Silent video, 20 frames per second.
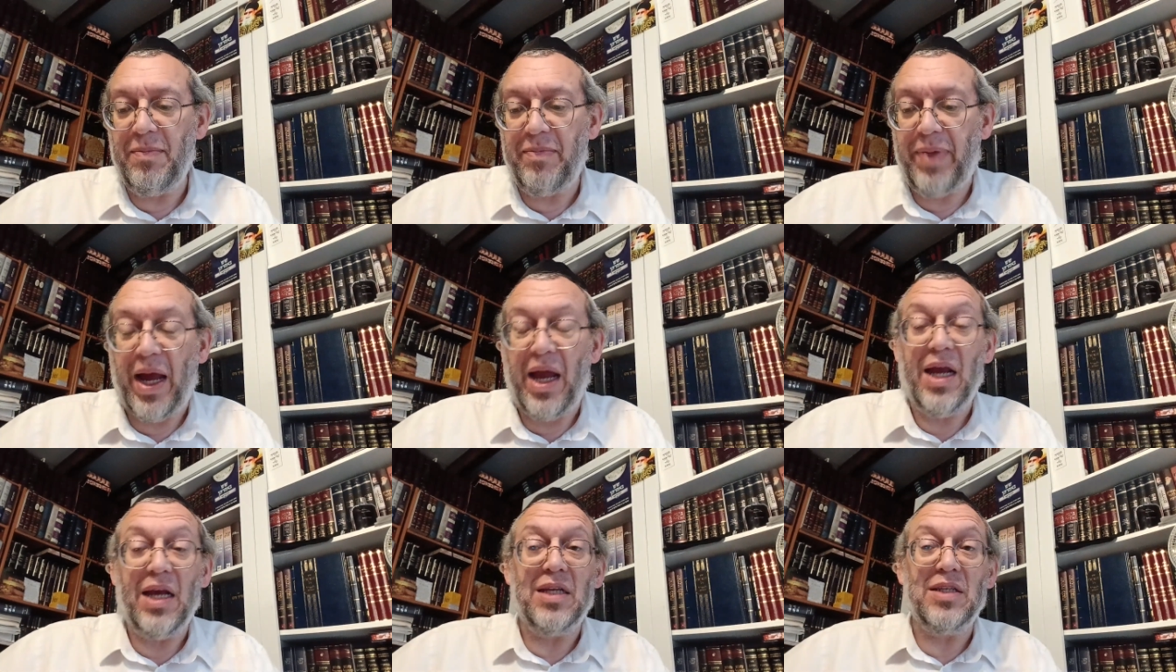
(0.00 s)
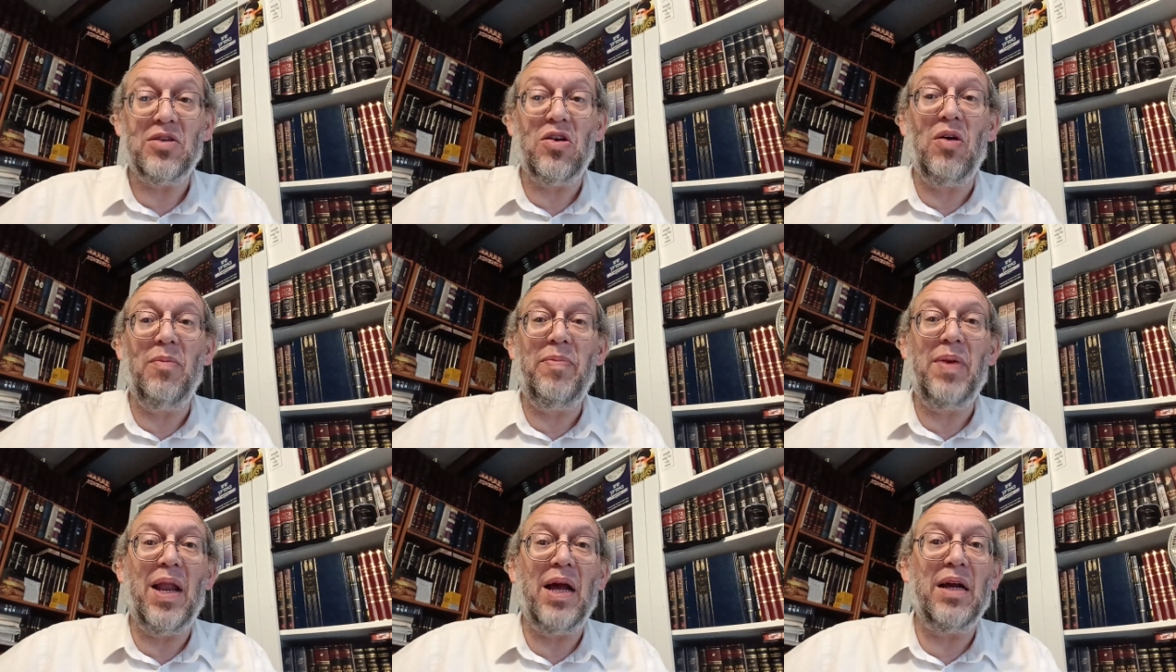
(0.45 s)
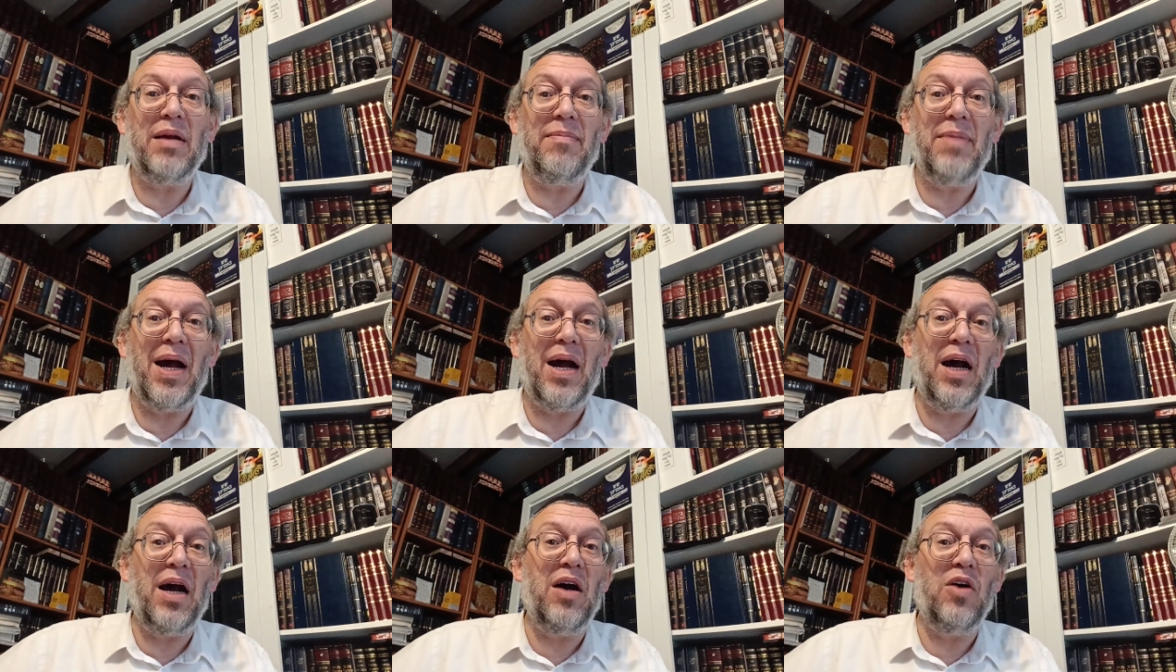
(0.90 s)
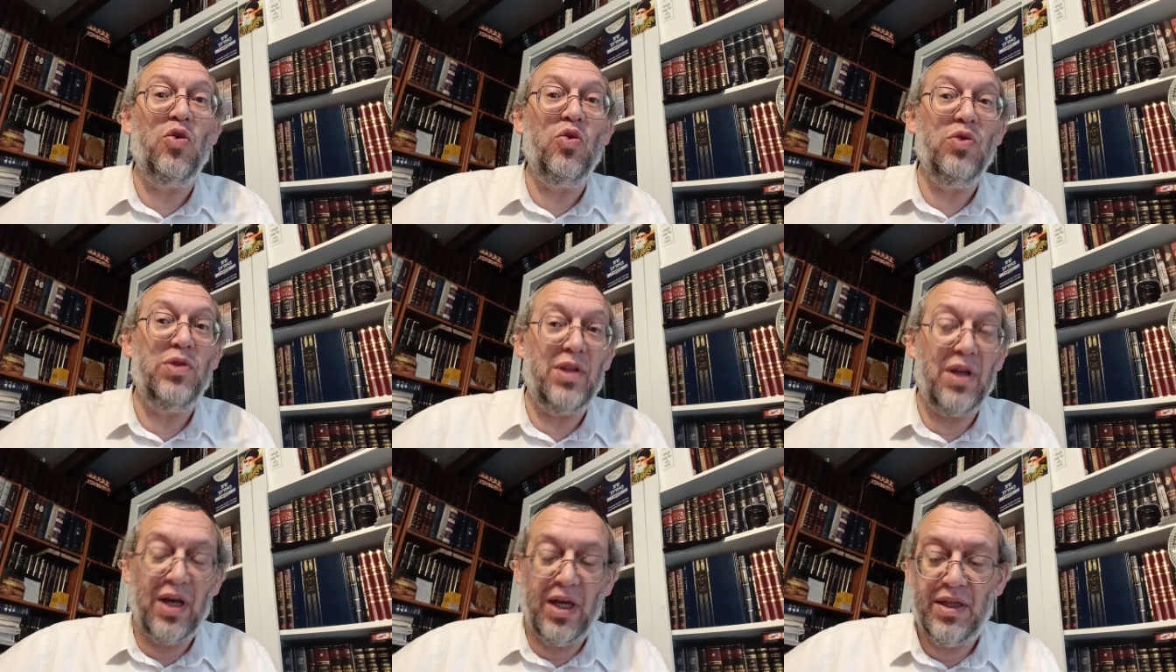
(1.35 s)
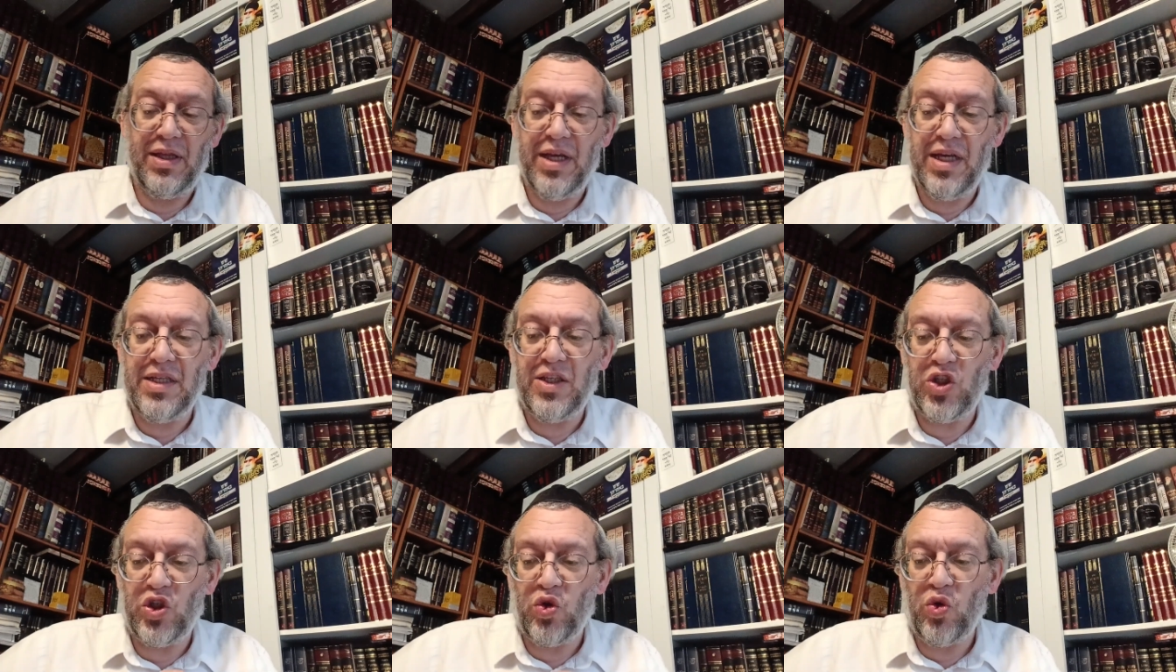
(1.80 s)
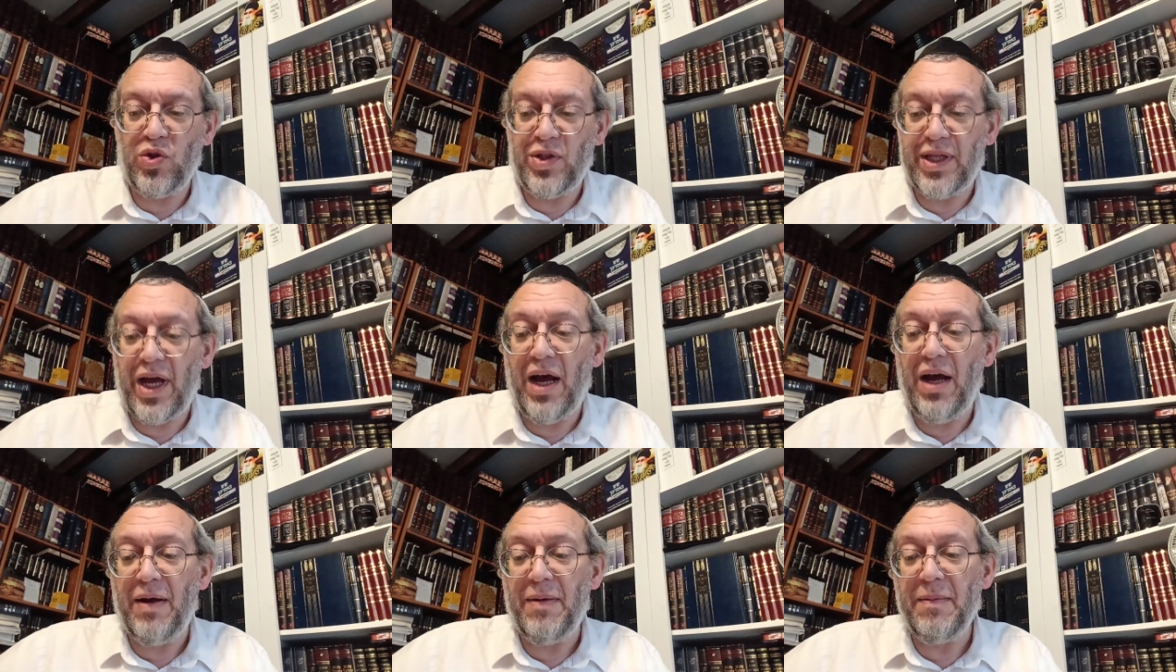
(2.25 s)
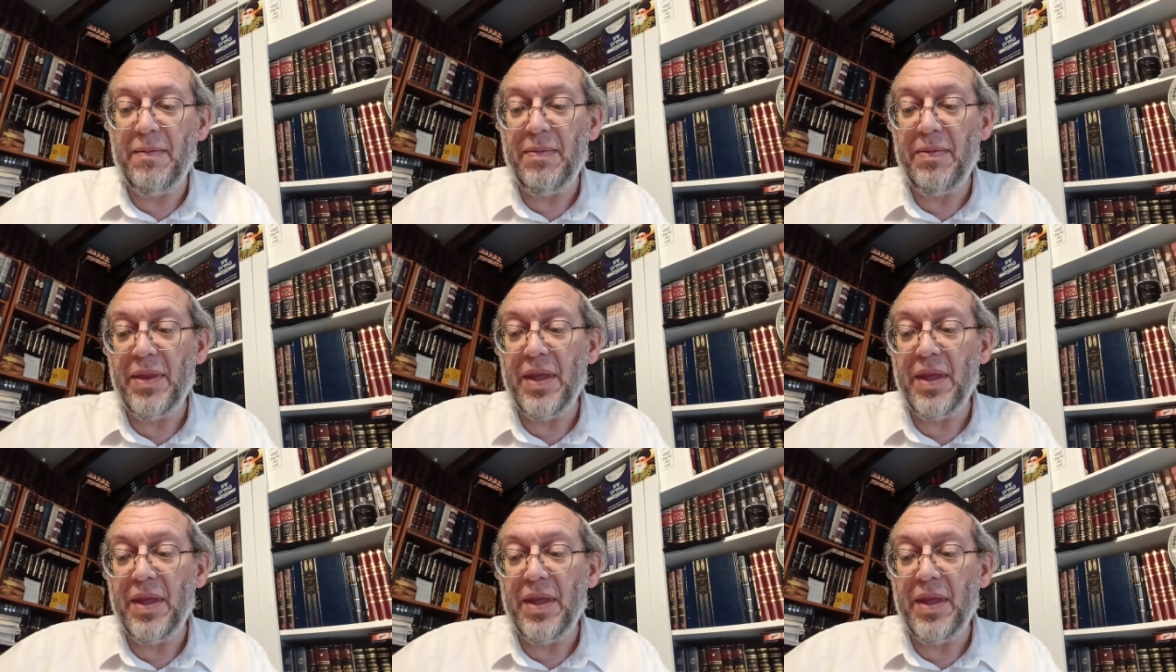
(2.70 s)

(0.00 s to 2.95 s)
Par exemple, l'Agmara au traité Sota